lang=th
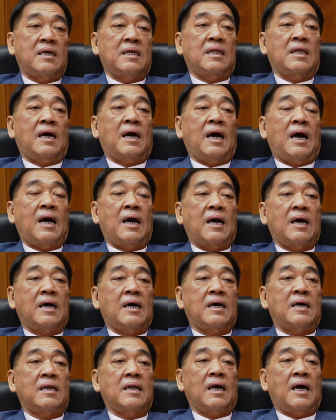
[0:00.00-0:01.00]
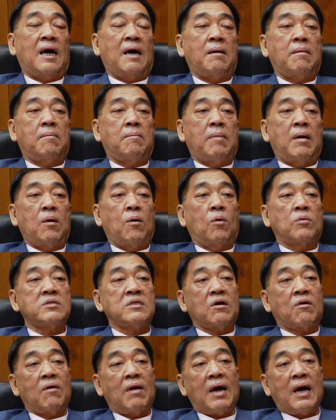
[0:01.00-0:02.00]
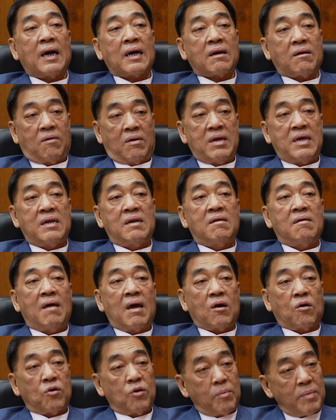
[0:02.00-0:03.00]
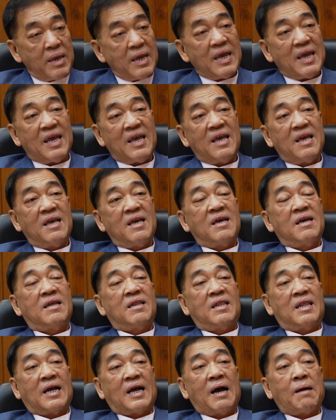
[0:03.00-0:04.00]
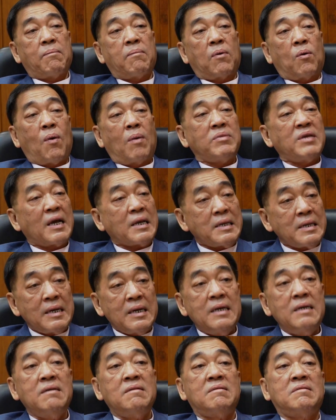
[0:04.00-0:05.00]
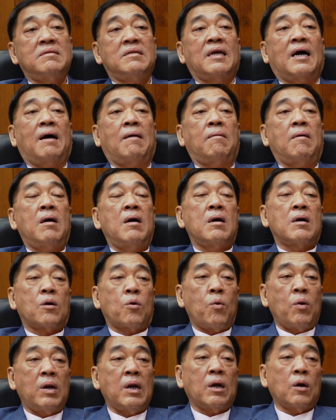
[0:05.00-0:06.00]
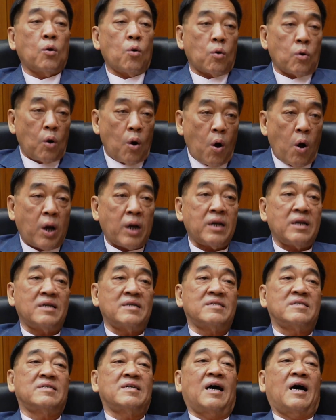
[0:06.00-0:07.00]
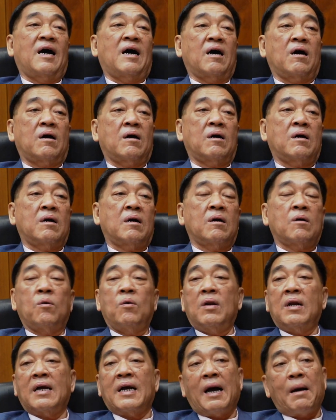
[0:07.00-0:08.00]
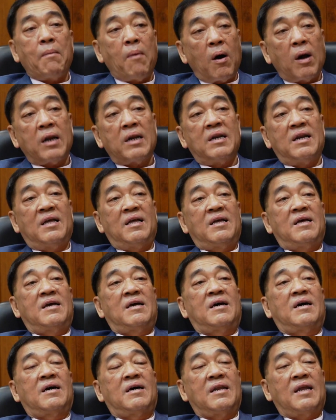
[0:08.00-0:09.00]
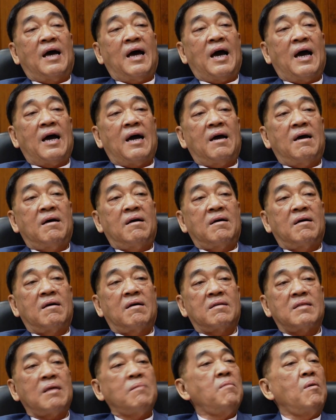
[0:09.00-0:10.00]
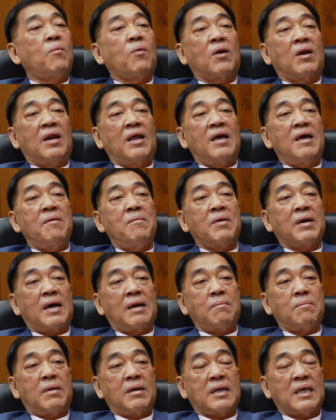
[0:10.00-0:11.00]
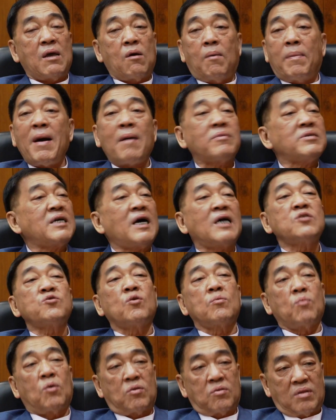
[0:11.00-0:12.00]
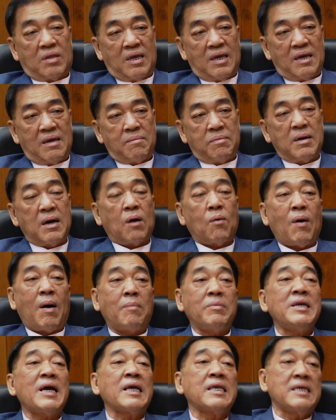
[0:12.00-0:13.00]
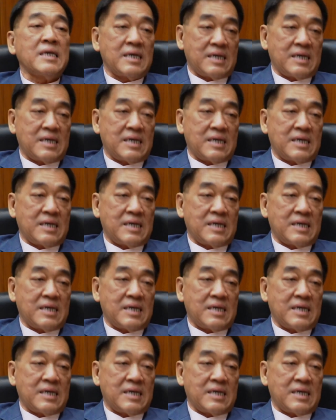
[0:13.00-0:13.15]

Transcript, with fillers: นะฮะนะฮะ BioCircular Green Economy นะครับความยั่งยืนนะครับคุยเรื่องโลกร้อนนะคุยเรื่องคาร์บอนนะฮะได้มาหมดเลยเพราะงั้นมันเกี่ยวกับภาคประชาชนหมดตรงนี้ เพื่อความยั่งยื